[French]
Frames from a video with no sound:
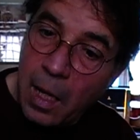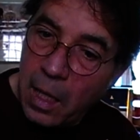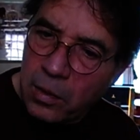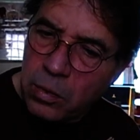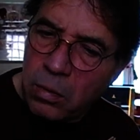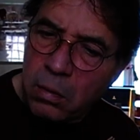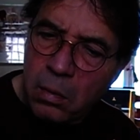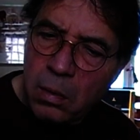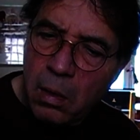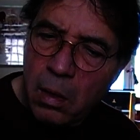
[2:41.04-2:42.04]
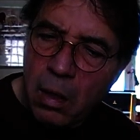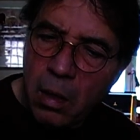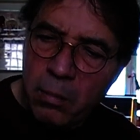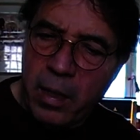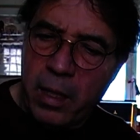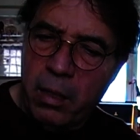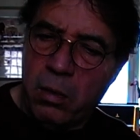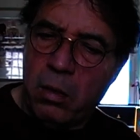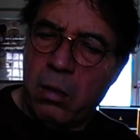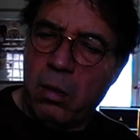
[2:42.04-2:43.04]
Alasco Mais
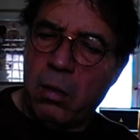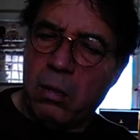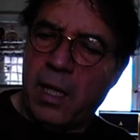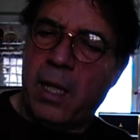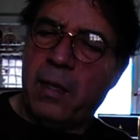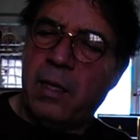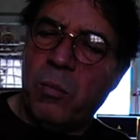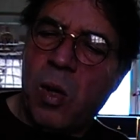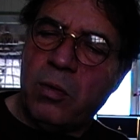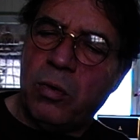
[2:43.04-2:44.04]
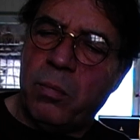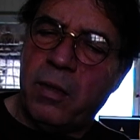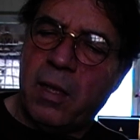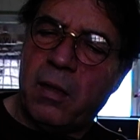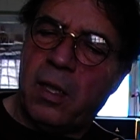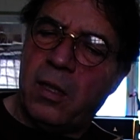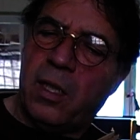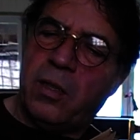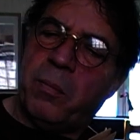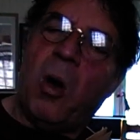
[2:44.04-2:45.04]
euh, quel est, dis-moi, ce bizarre
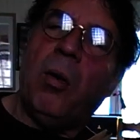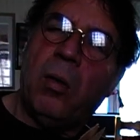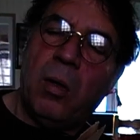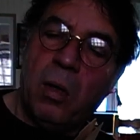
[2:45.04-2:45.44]
déguisement